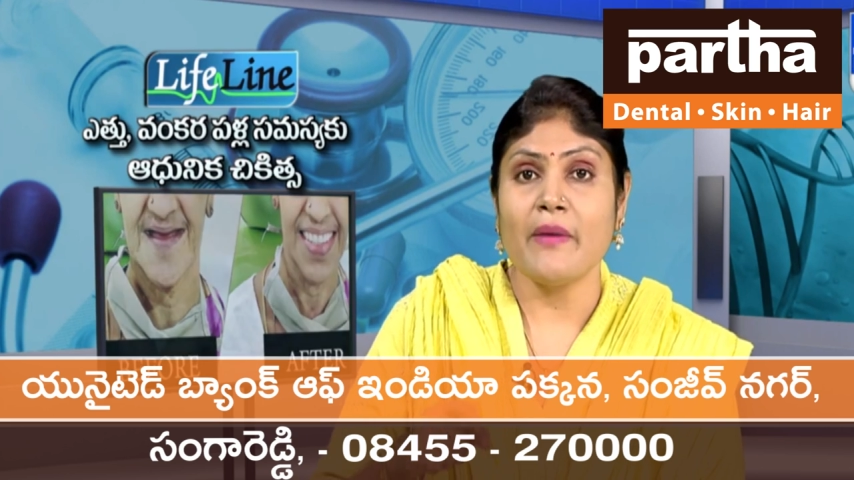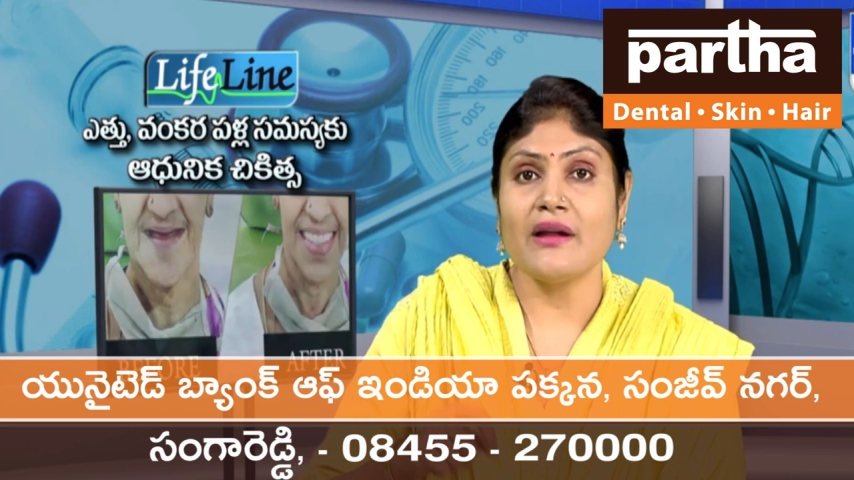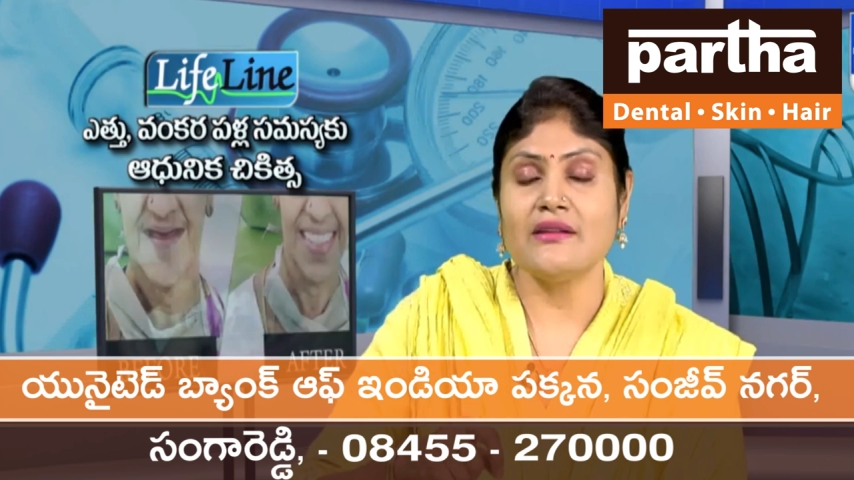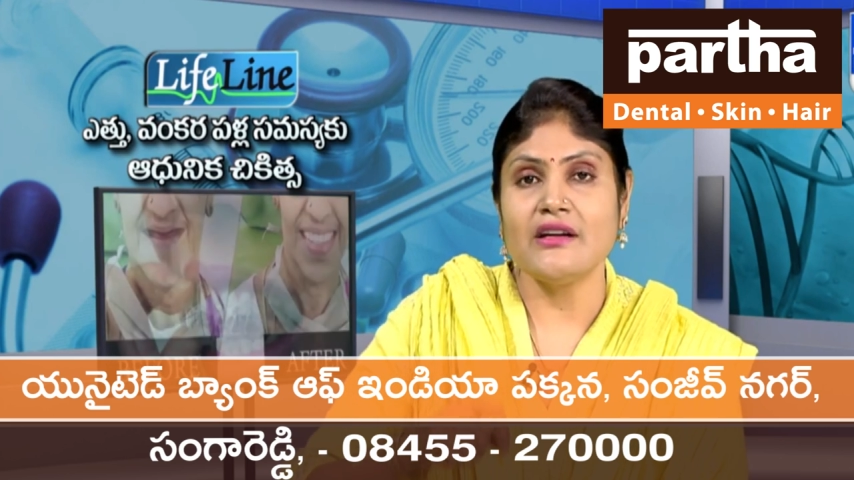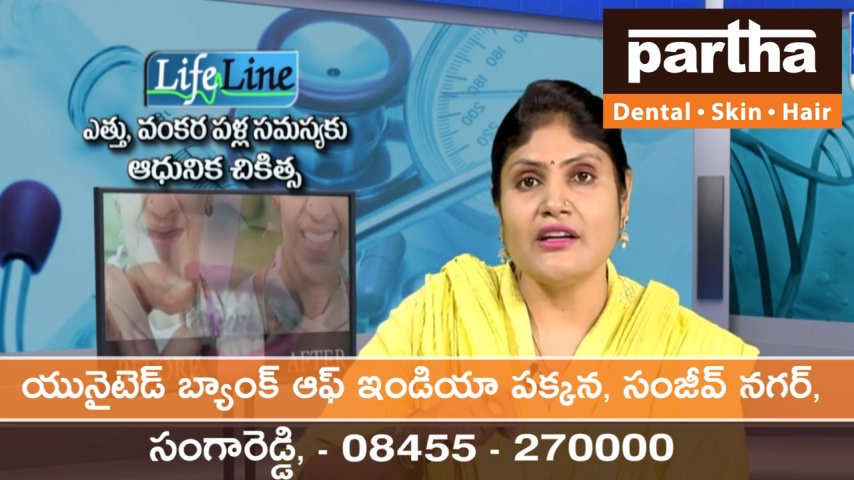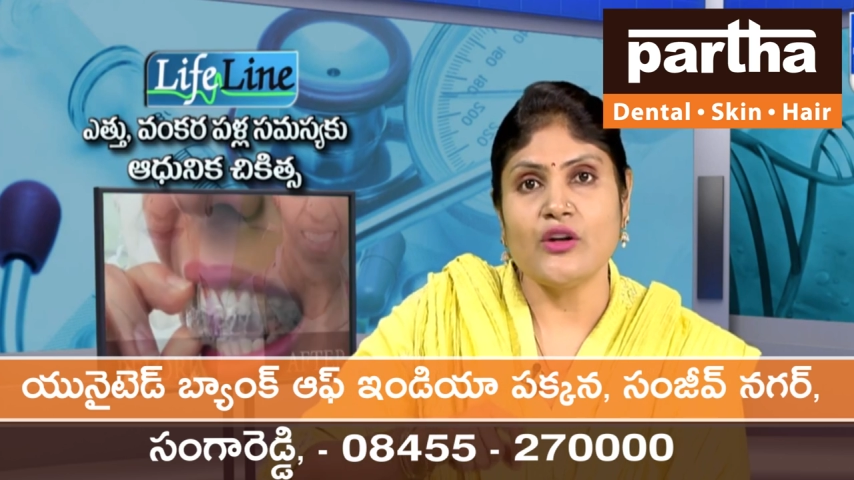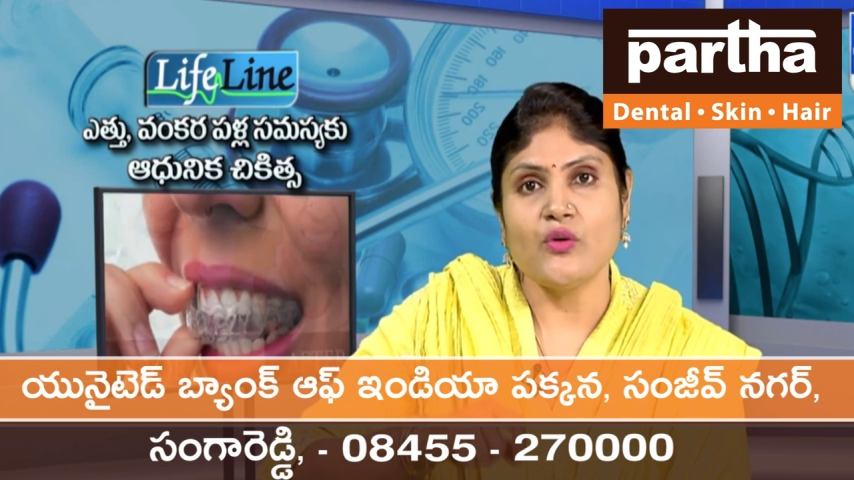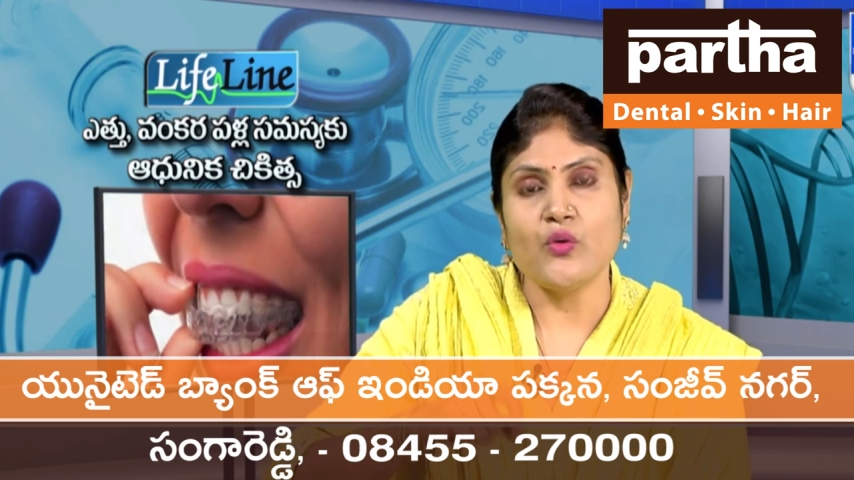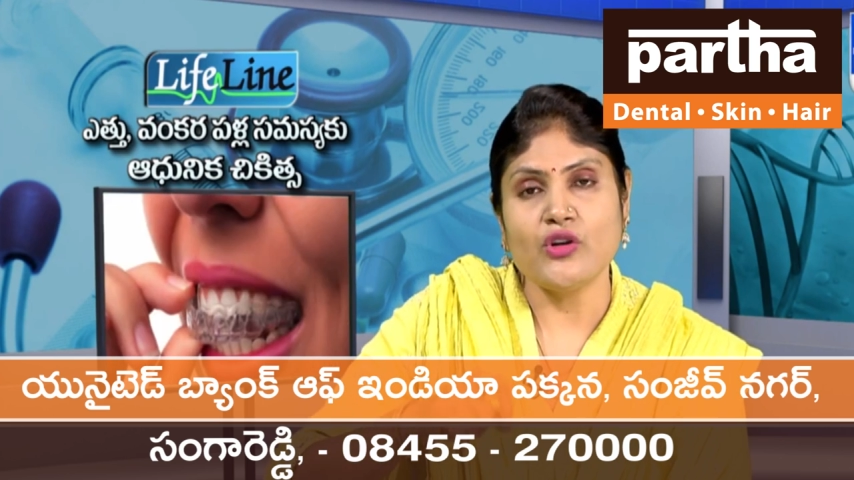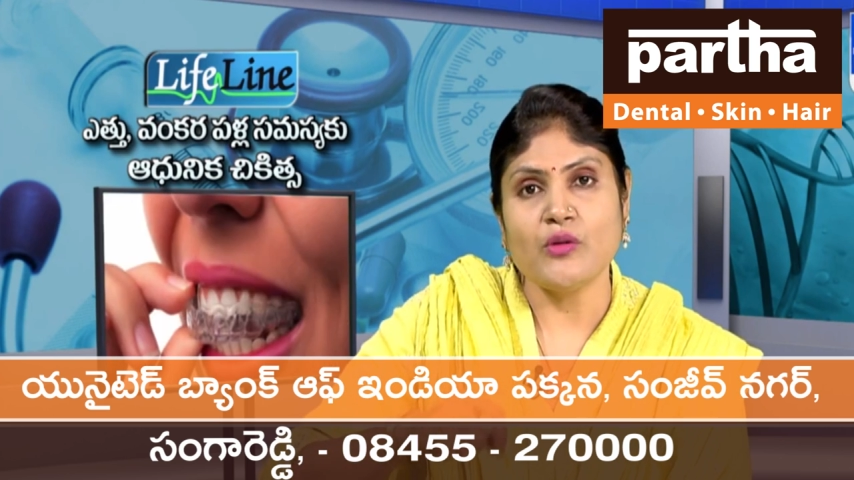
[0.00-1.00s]
పర్దనంటే
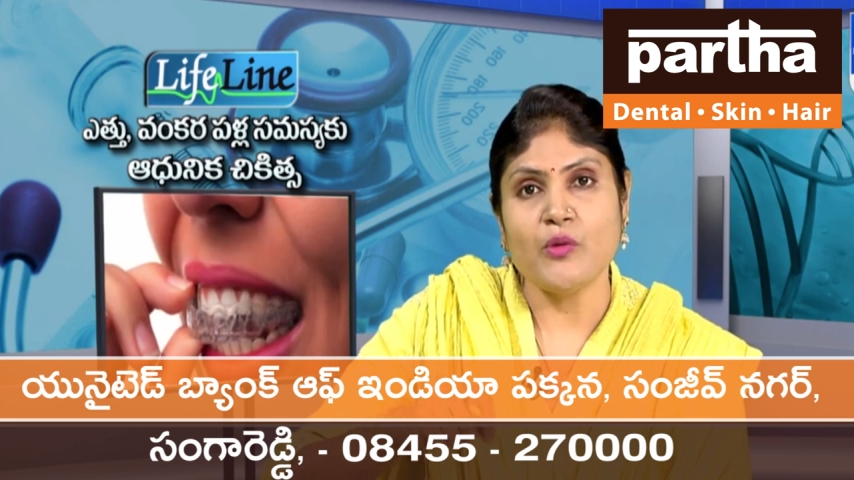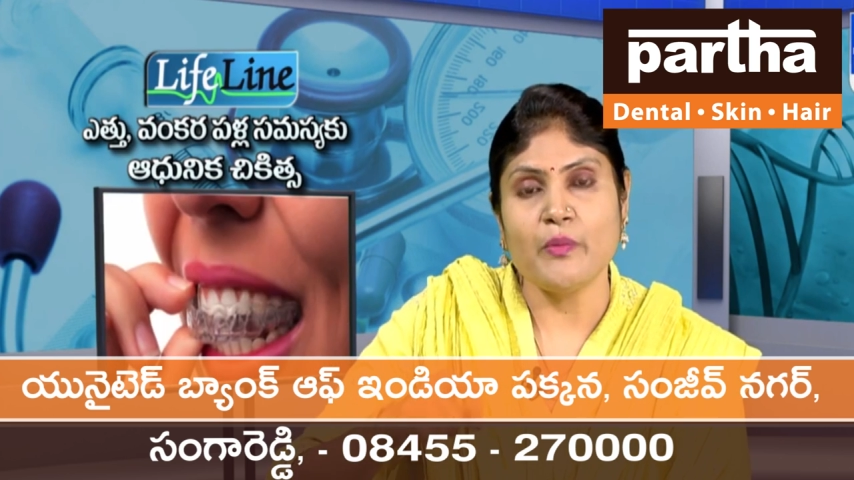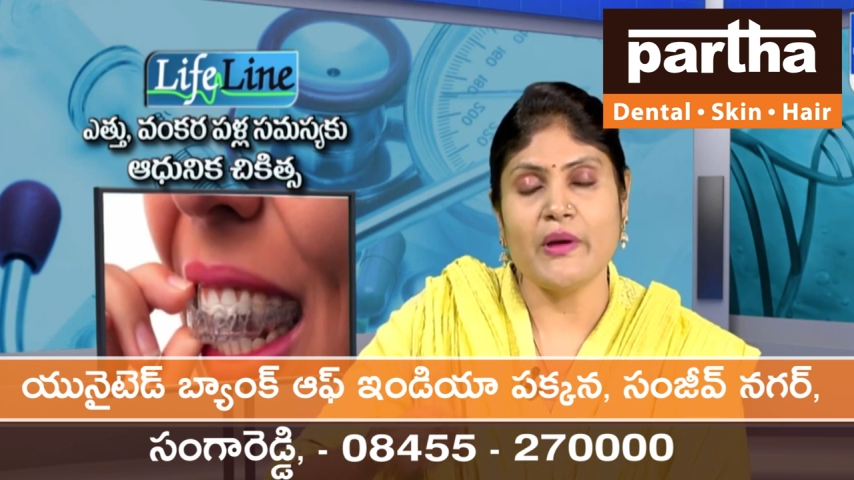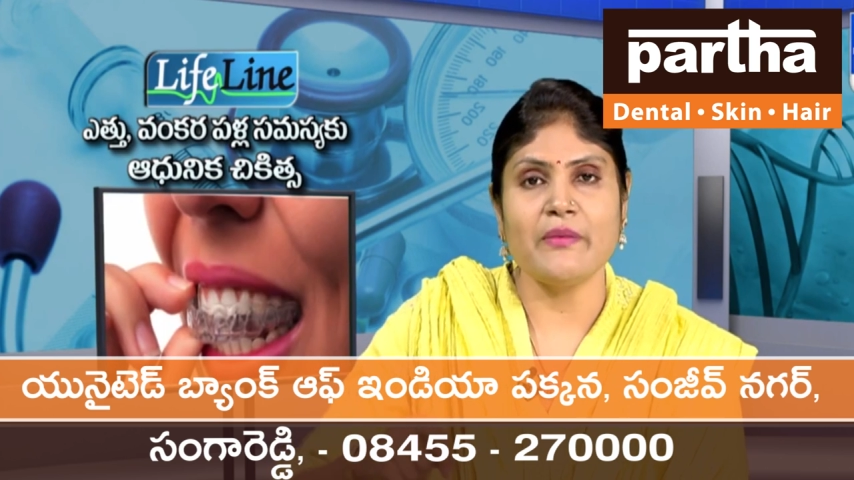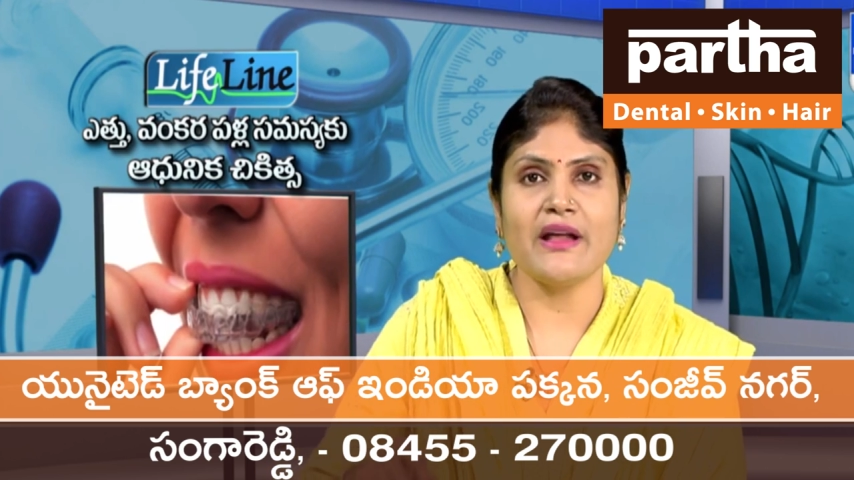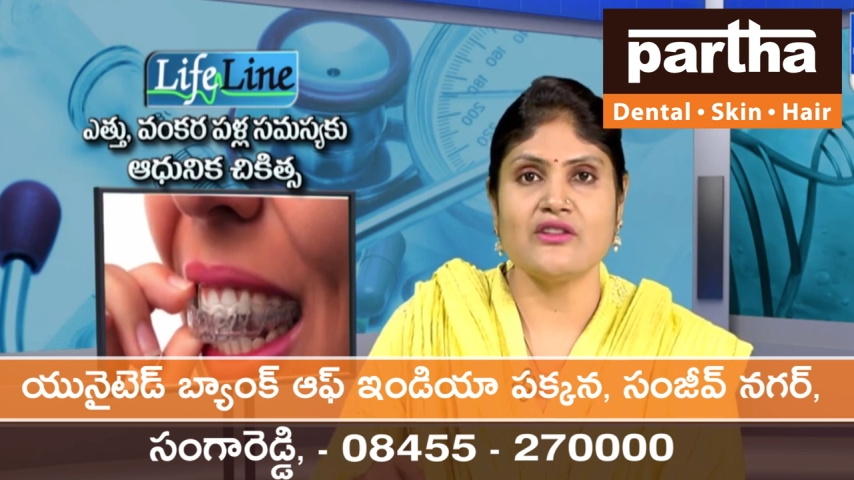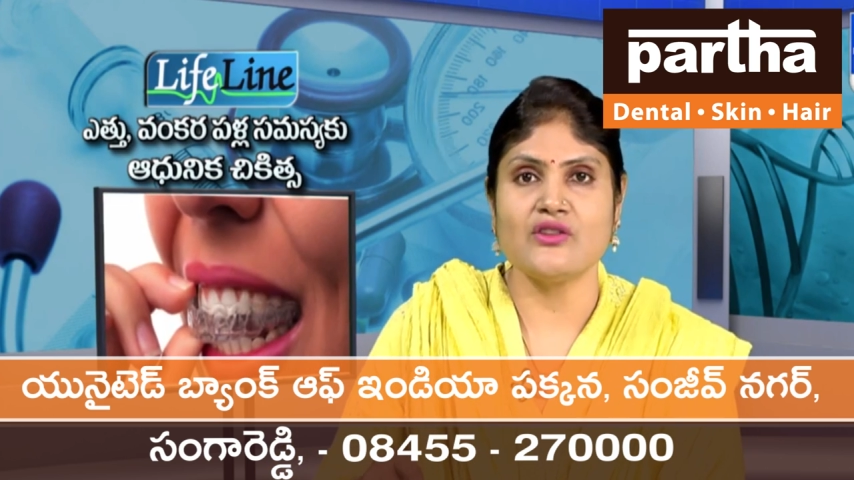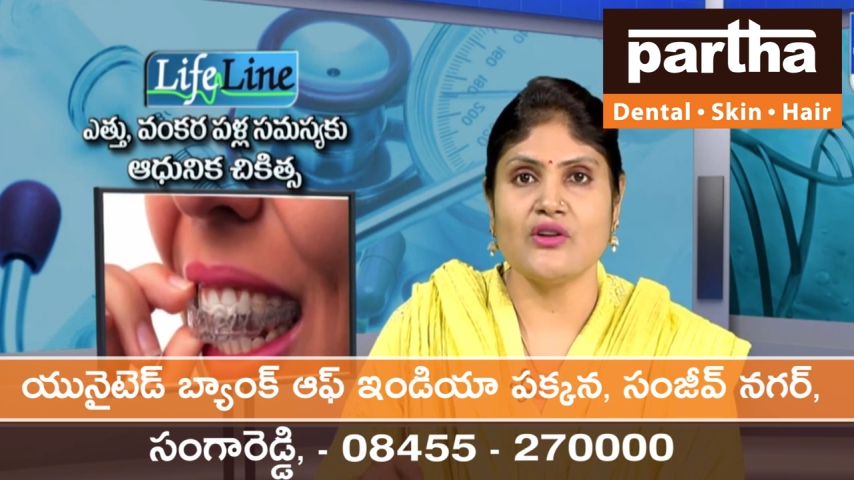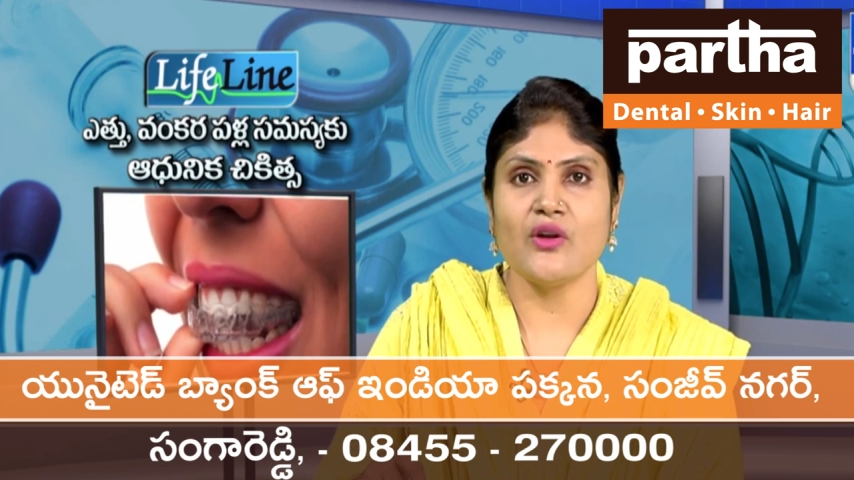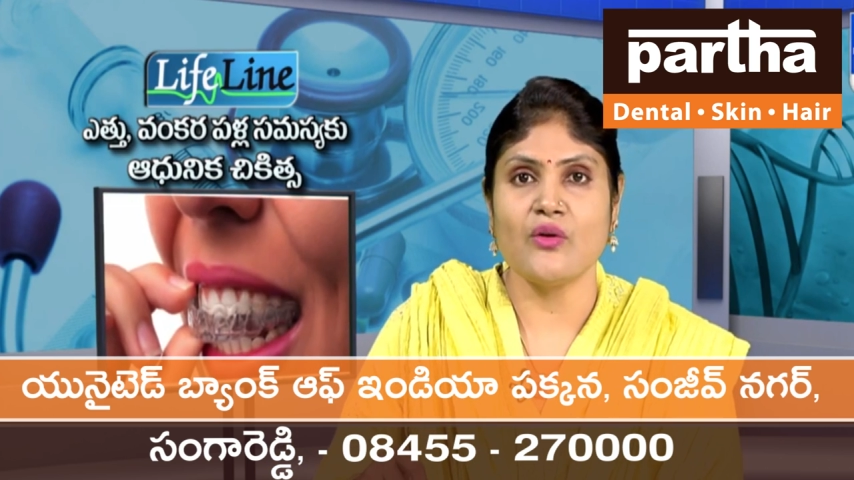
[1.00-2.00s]
నూట ముప్పై
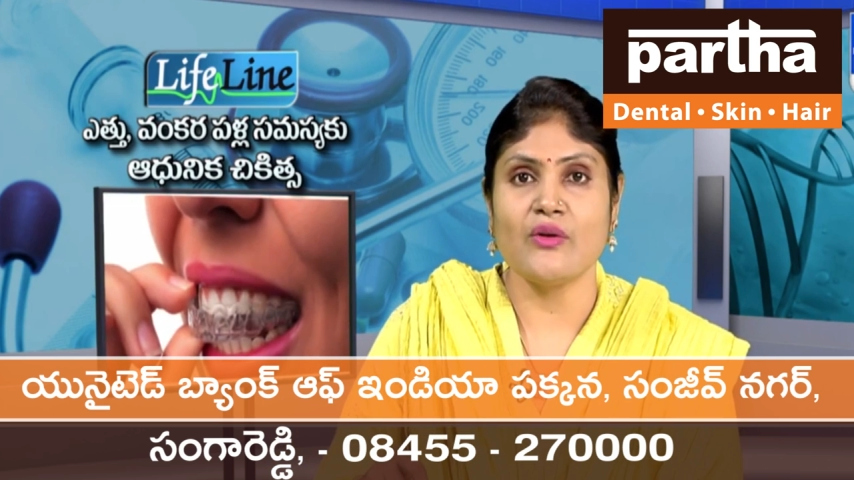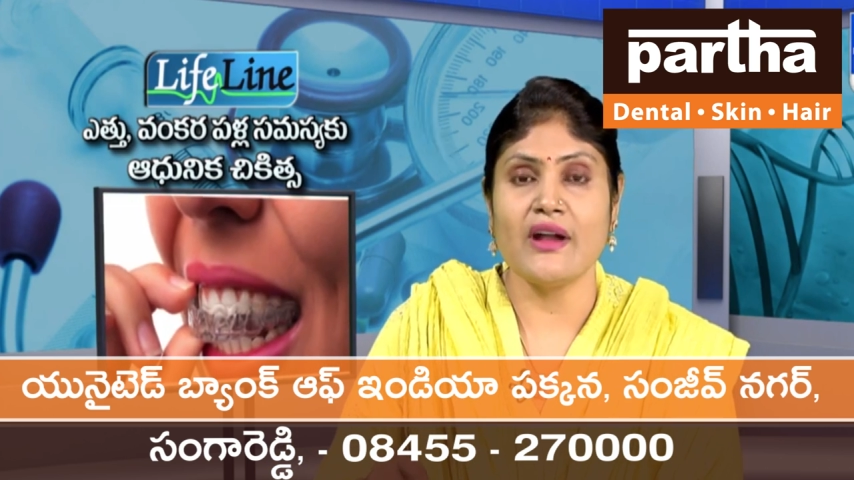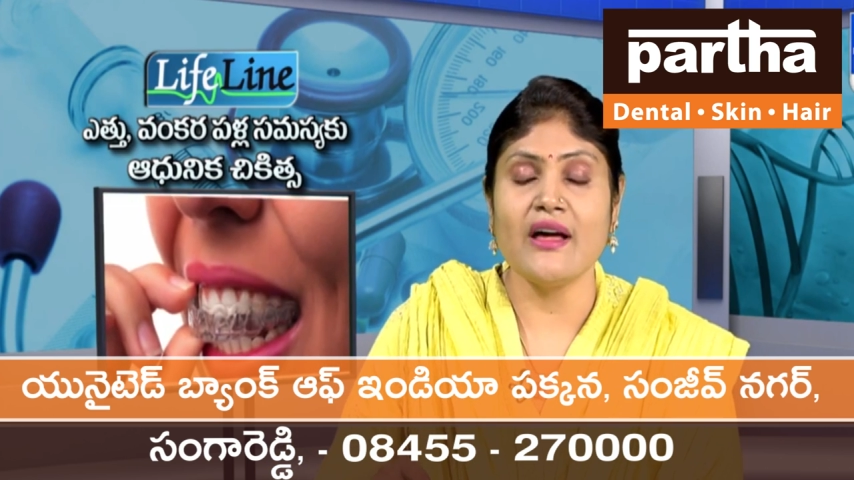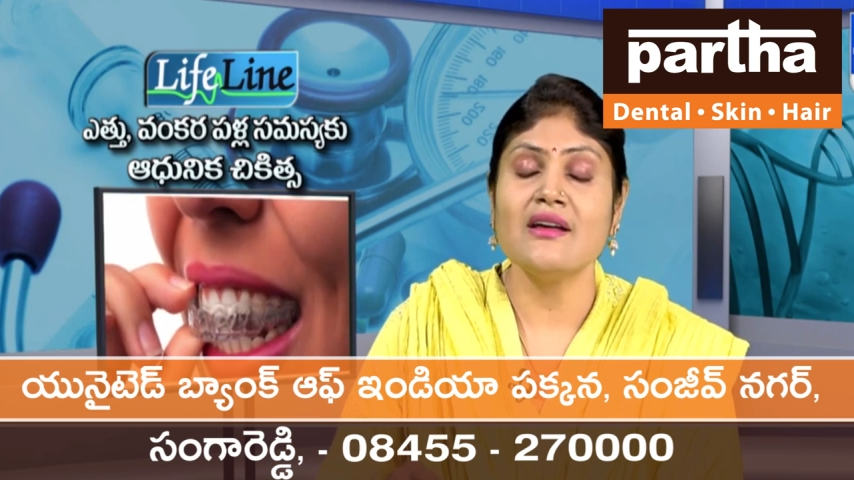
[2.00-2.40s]
బ్రాంచ్ల్లో కూడా